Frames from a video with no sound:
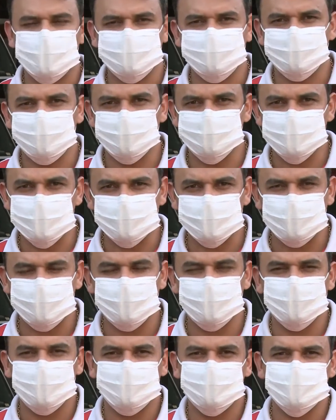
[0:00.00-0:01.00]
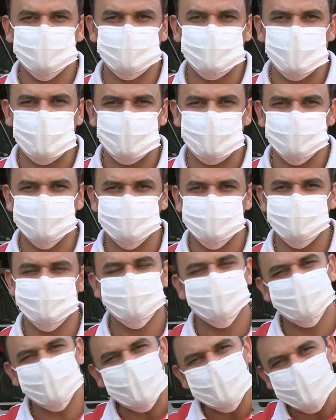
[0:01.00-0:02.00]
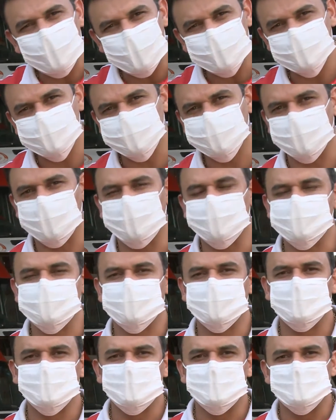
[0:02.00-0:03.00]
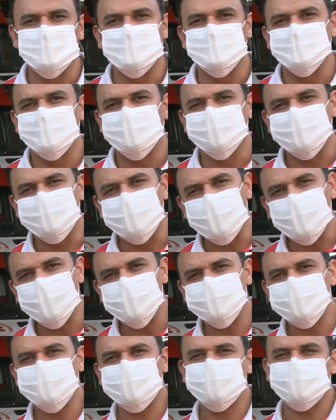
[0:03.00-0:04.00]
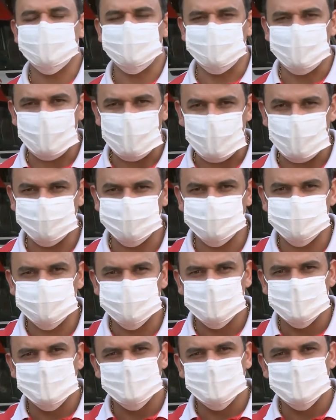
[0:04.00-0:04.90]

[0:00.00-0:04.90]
tivemos aqui experiências de variadas formas, desde chamados